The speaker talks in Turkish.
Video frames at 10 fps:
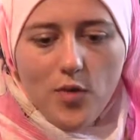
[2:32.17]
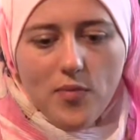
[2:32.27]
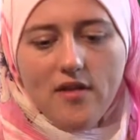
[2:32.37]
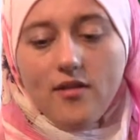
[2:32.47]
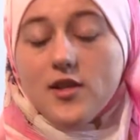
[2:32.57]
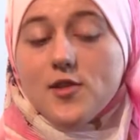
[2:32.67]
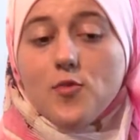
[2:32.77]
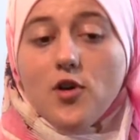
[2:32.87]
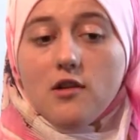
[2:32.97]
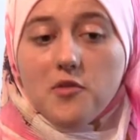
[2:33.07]
hakların
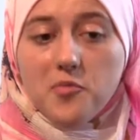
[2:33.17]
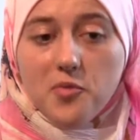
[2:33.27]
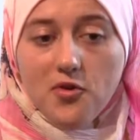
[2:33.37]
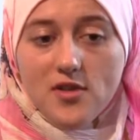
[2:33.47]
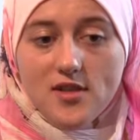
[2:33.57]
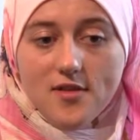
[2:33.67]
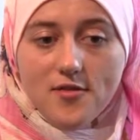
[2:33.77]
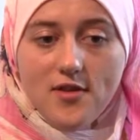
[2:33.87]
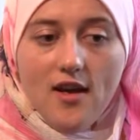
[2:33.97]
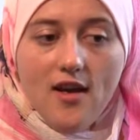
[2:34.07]

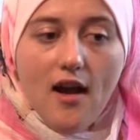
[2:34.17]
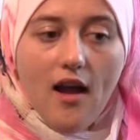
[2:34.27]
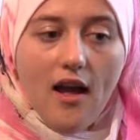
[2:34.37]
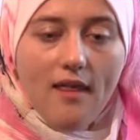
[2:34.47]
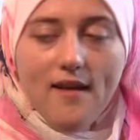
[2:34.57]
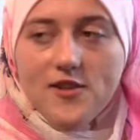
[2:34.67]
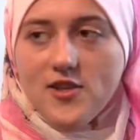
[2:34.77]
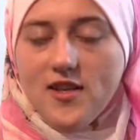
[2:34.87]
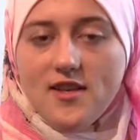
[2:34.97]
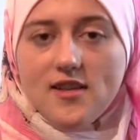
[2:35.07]
kısıtlanmayışından böyle bir konuma
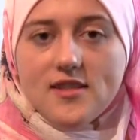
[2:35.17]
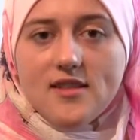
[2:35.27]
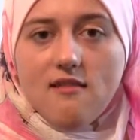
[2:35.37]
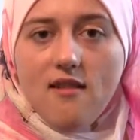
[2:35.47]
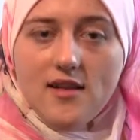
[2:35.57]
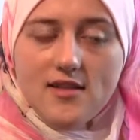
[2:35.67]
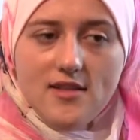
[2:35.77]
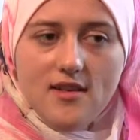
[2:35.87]
ulaşabilmiş. Э, э,